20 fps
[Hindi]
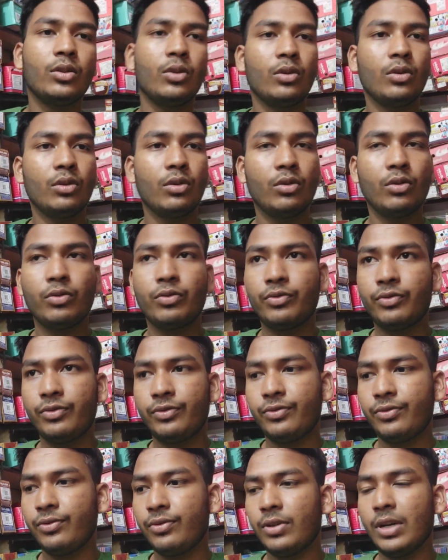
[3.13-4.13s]
तो
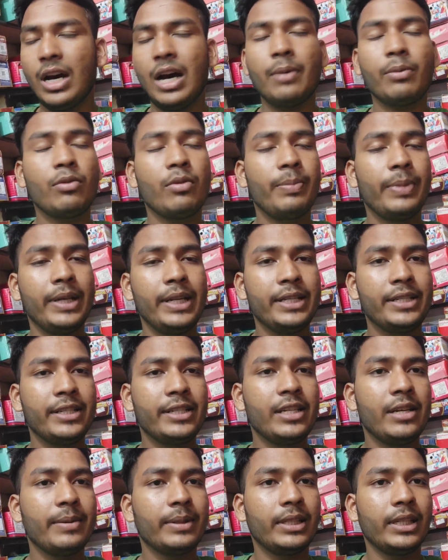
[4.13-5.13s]
आपको पहली
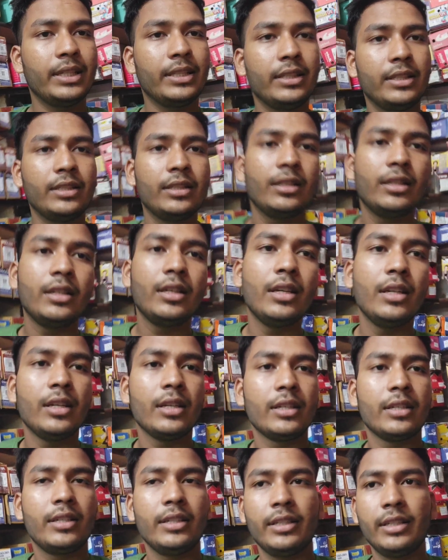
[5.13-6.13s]
चीज़ ये बता दें
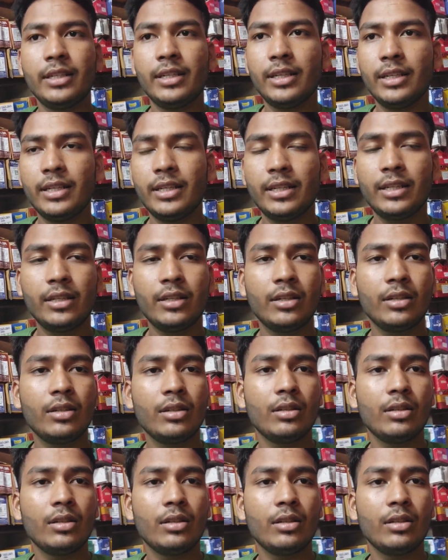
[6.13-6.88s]
कि